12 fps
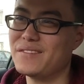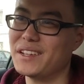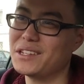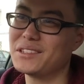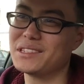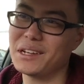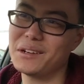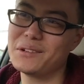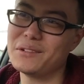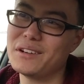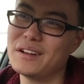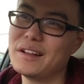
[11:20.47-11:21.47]
反倒
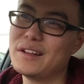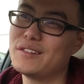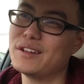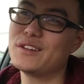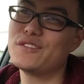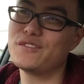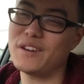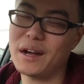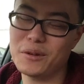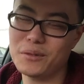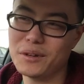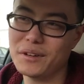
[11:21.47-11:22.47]
德国、反倒
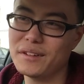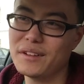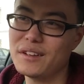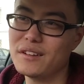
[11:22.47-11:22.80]
法国、